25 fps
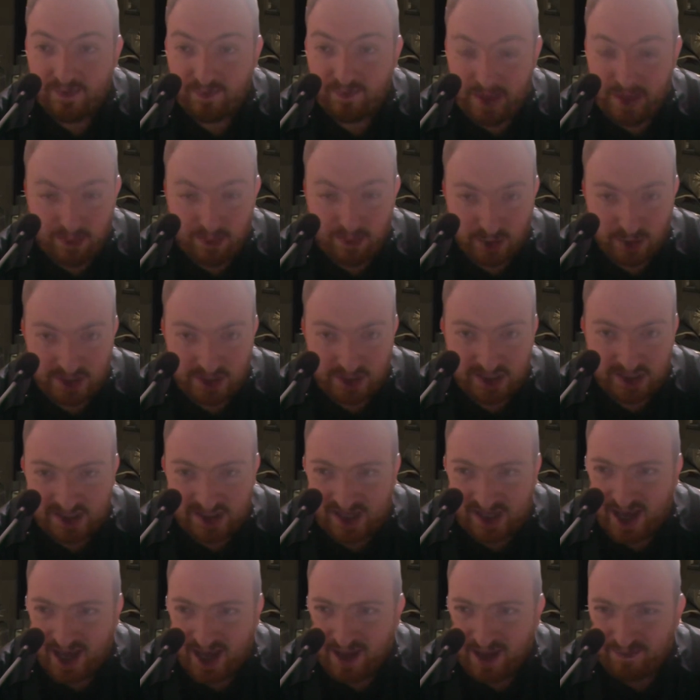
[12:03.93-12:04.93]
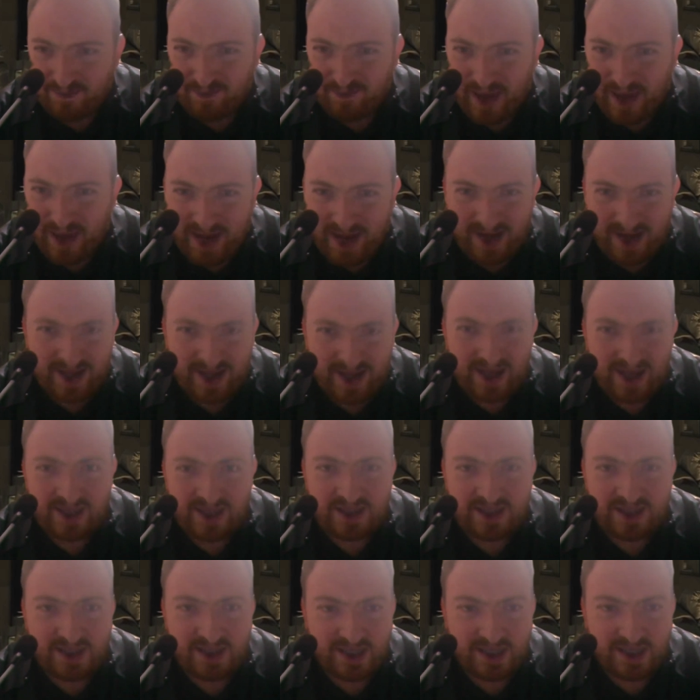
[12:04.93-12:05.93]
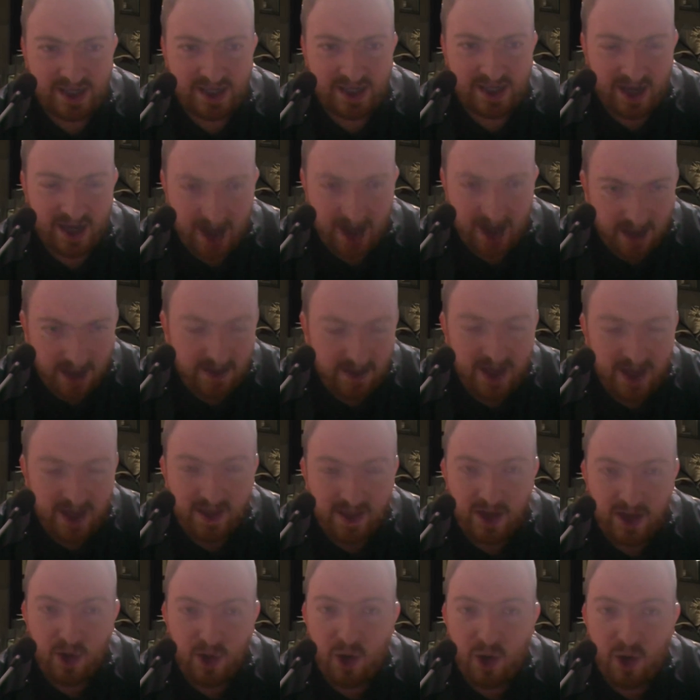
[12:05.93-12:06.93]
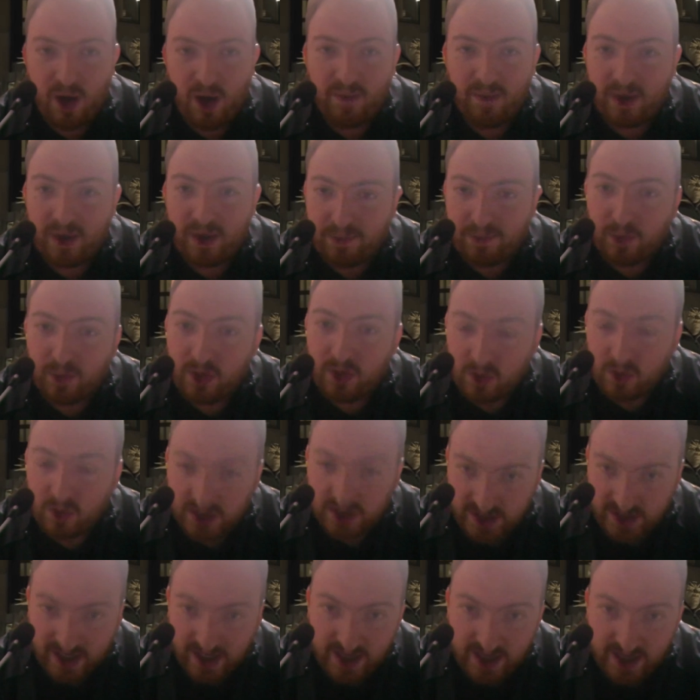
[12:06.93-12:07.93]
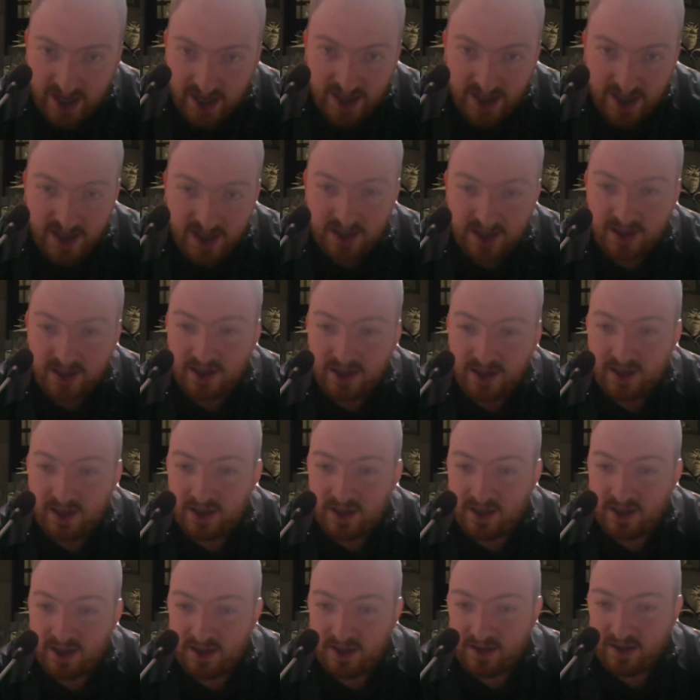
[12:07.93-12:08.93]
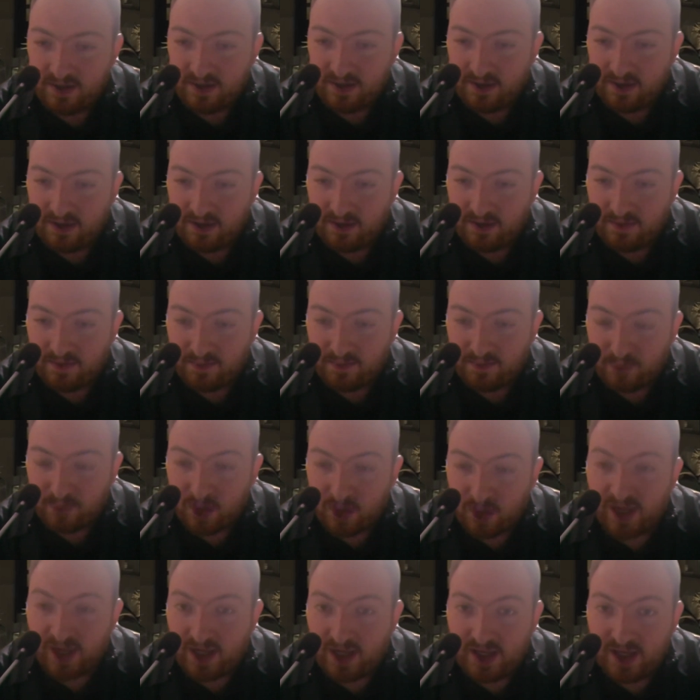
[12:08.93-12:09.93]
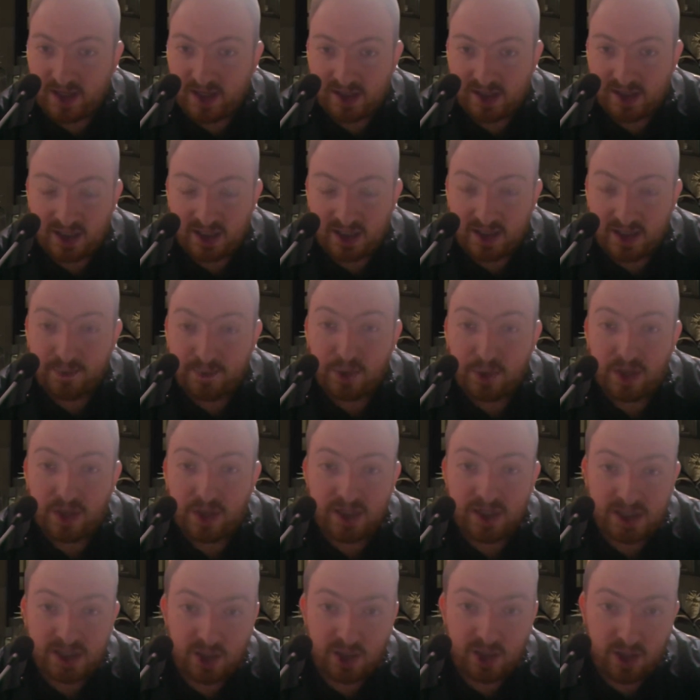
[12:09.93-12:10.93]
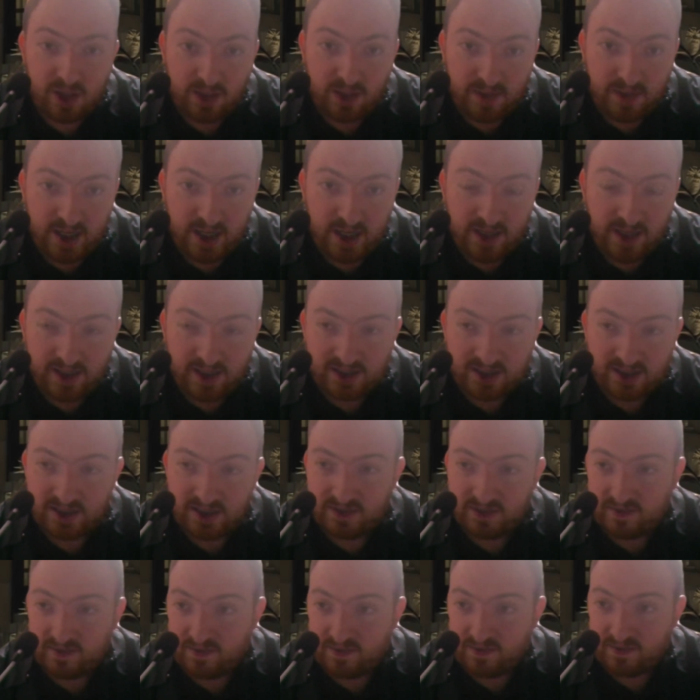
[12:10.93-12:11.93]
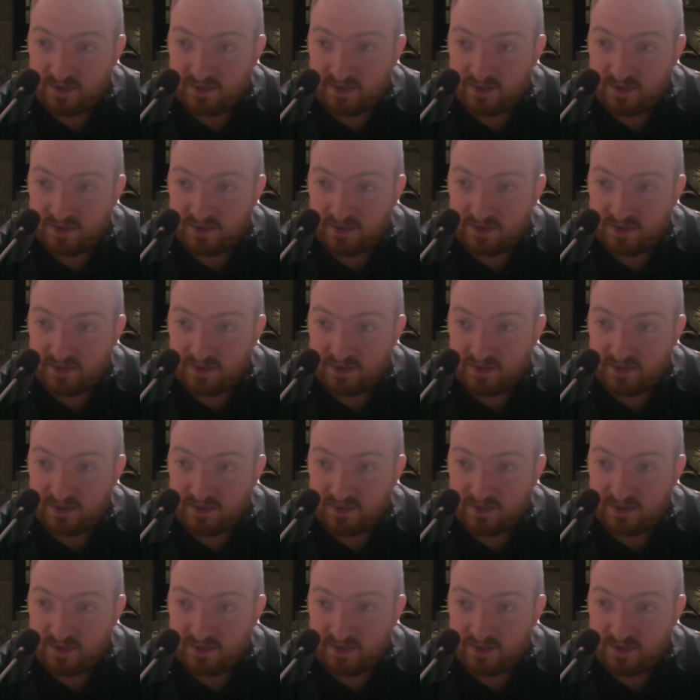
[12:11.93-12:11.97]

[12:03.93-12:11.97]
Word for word: Vemos esa pena, esa rabia de no haber podido hacer nada por las líneas del tiempo que han sido eliminadas